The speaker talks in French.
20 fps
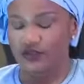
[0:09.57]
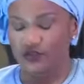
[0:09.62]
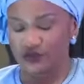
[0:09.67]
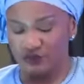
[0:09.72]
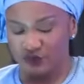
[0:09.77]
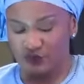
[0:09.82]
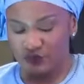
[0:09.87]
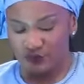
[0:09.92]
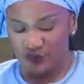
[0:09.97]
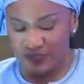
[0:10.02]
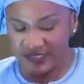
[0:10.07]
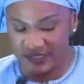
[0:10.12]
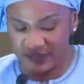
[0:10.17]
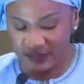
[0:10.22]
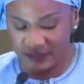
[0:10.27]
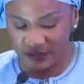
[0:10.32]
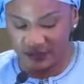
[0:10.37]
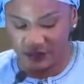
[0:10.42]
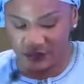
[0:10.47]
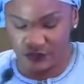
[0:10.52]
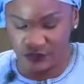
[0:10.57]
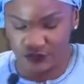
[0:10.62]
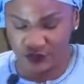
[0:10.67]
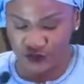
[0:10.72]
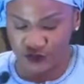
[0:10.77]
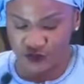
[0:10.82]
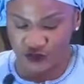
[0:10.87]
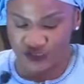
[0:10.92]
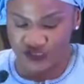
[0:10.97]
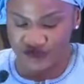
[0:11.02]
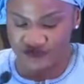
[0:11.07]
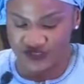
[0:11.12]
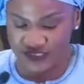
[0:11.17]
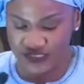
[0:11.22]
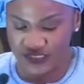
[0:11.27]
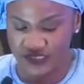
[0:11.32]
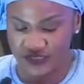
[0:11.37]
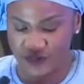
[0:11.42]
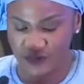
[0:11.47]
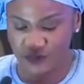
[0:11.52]
60 ans que nous nous
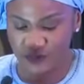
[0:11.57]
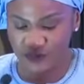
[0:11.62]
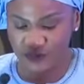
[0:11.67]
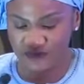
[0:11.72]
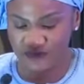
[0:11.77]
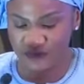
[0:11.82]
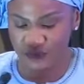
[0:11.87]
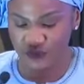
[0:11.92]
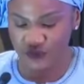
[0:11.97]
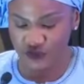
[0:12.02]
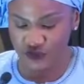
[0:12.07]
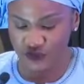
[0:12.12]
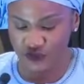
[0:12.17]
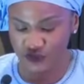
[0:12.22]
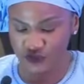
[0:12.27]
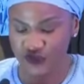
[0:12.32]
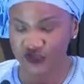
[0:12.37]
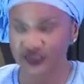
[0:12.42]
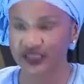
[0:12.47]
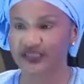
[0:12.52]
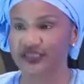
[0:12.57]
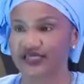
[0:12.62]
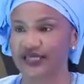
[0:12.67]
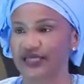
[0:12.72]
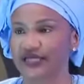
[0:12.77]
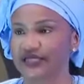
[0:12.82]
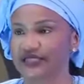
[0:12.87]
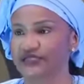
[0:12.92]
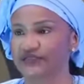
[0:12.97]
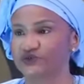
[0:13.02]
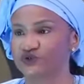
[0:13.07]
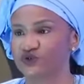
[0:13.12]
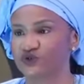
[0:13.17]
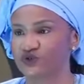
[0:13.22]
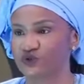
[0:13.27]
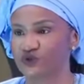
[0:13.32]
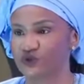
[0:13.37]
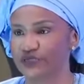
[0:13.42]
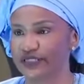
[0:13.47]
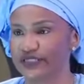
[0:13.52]
définissons en fonction de critères qui nous
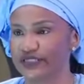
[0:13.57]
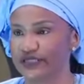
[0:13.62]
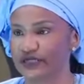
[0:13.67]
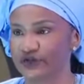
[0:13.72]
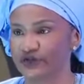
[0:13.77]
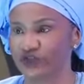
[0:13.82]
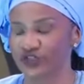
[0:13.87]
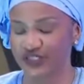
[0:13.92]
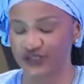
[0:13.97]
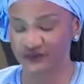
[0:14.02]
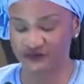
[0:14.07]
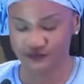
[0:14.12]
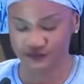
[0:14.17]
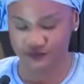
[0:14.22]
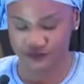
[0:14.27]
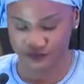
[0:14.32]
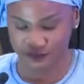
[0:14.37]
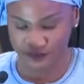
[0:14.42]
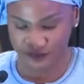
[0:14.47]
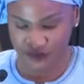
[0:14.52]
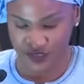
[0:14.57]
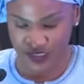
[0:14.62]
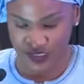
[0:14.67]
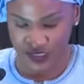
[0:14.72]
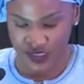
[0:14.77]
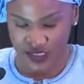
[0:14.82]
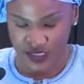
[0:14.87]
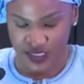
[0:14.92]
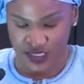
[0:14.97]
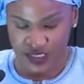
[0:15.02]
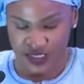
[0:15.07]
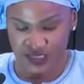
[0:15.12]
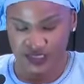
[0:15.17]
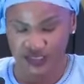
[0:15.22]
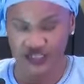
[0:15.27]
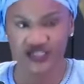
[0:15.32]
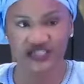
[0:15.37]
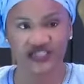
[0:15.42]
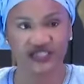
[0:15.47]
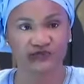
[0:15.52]
sont étrangers.
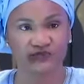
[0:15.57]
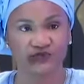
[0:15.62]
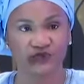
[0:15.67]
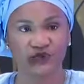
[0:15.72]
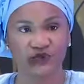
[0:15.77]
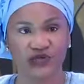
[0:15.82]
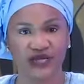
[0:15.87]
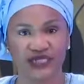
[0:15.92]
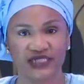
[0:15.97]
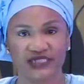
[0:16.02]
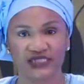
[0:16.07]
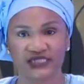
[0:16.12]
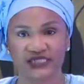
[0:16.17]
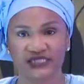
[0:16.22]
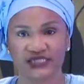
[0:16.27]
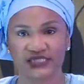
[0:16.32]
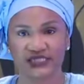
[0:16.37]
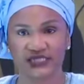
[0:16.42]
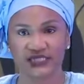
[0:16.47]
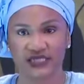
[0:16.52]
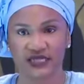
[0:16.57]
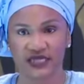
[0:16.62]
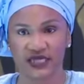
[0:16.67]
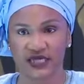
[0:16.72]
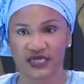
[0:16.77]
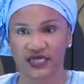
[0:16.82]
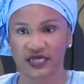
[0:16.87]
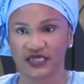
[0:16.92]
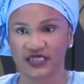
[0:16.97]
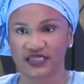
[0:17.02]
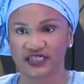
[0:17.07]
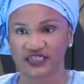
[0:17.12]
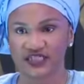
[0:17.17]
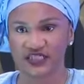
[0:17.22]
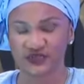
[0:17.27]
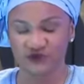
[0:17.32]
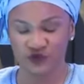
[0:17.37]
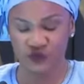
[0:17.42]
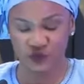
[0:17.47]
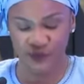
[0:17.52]
Régime pluraliste,
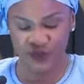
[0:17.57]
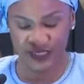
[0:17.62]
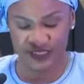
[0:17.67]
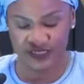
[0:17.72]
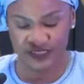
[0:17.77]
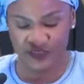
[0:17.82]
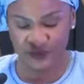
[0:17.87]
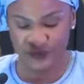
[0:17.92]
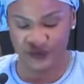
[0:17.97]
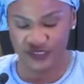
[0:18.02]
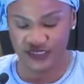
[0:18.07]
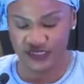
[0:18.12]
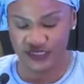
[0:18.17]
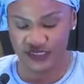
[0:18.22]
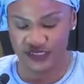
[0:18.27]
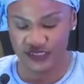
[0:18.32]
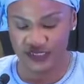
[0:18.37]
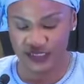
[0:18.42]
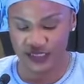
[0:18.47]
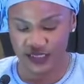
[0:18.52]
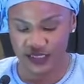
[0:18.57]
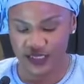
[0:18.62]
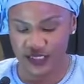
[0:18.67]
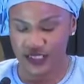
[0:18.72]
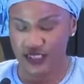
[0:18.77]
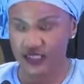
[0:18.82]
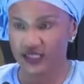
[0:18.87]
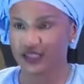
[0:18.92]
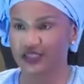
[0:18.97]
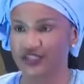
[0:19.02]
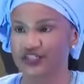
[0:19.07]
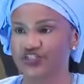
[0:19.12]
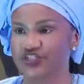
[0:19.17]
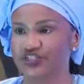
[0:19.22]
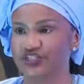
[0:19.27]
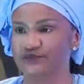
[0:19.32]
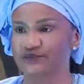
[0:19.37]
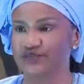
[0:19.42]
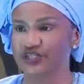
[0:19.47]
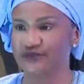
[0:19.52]
régime de parti unique,
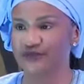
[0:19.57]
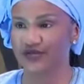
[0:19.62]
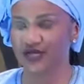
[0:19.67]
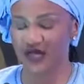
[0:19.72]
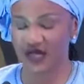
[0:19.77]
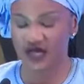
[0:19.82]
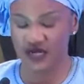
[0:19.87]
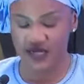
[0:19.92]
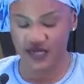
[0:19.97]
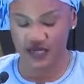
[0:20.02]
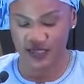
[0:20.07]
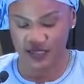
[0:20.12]
régime libéral,